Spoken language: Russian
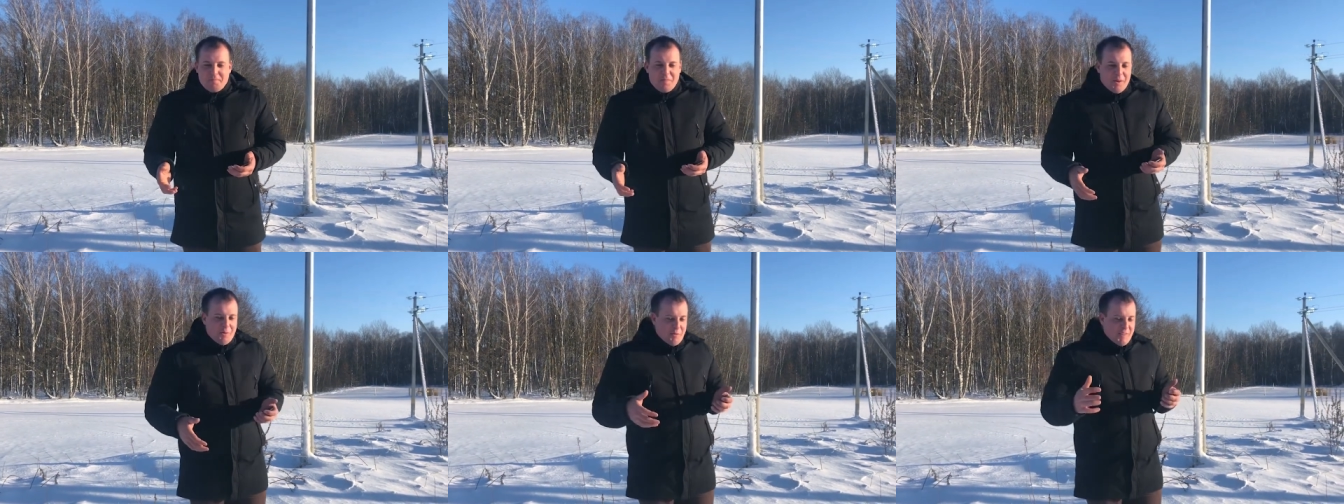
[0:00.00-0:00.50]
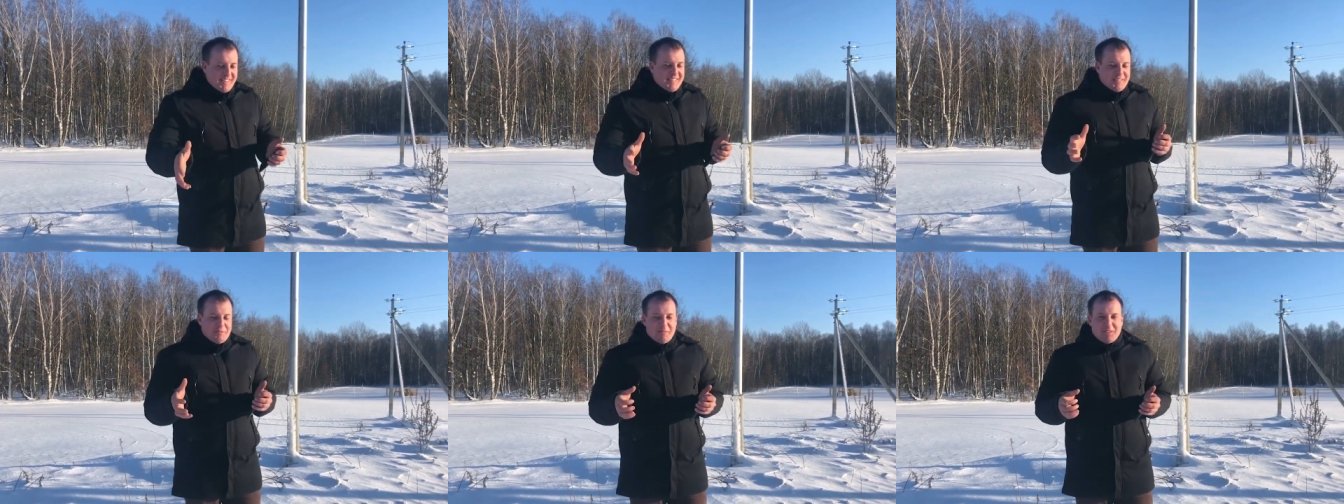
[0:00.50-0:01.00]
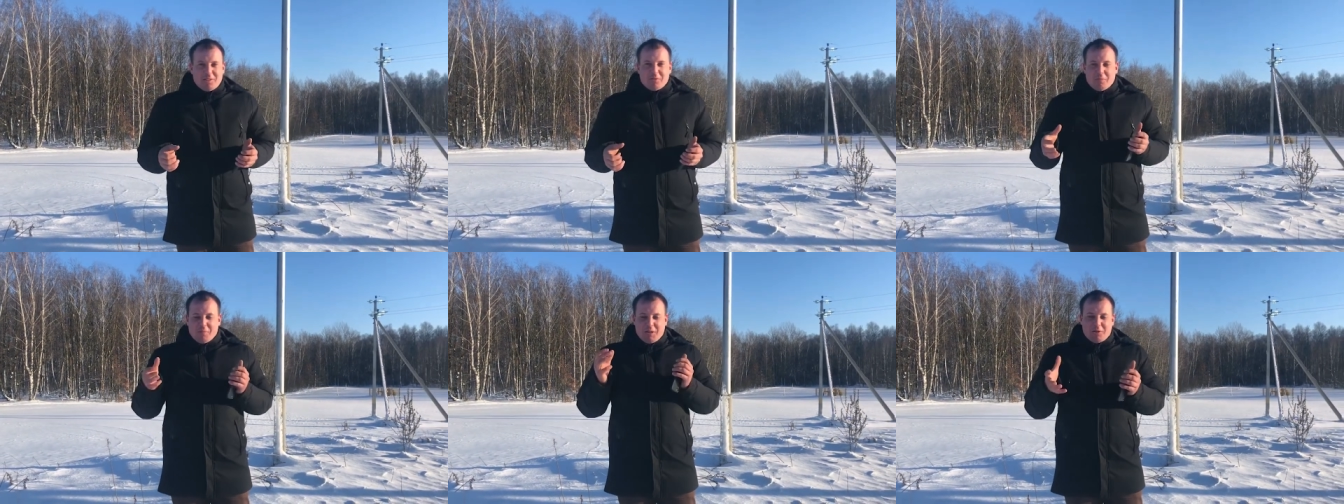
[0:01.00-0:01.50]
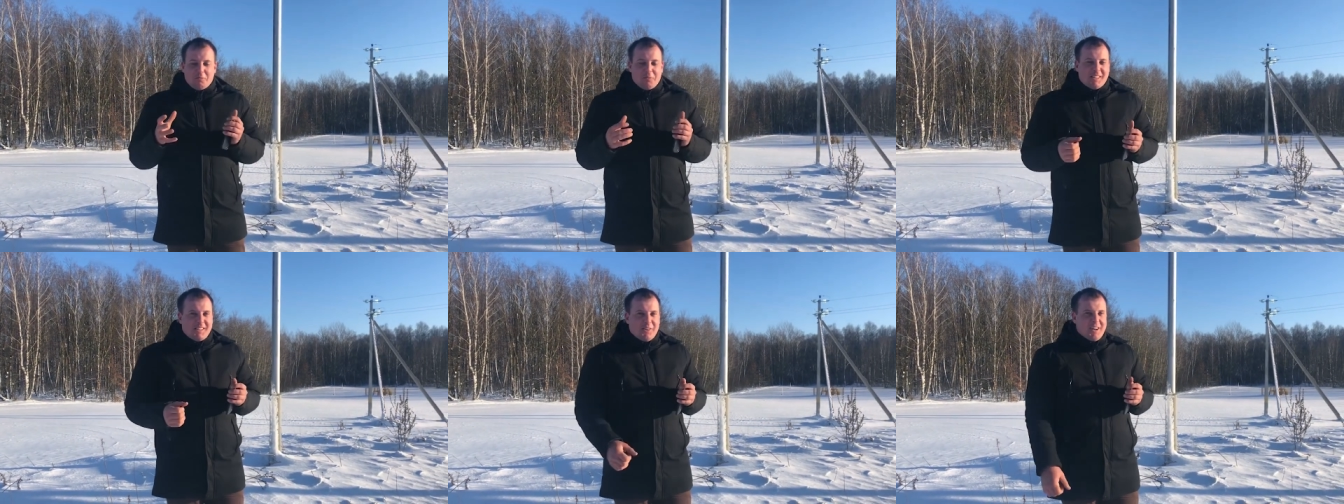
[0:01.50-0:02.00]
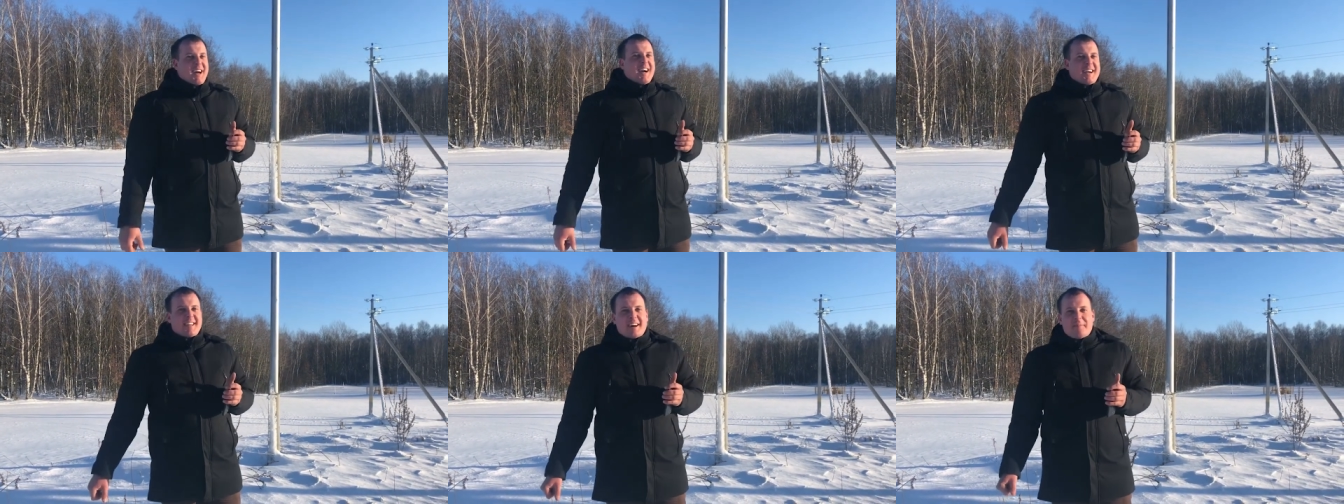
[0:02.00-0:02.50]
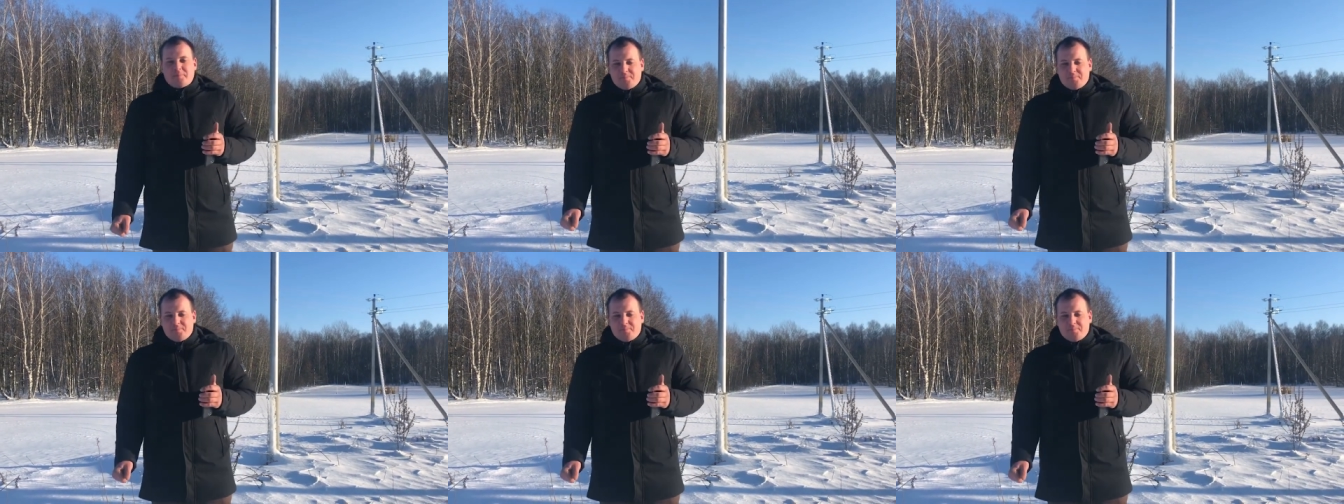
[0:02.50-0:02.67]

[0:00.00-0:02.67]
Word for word: увидеть эту машину, пощупать ее, как она.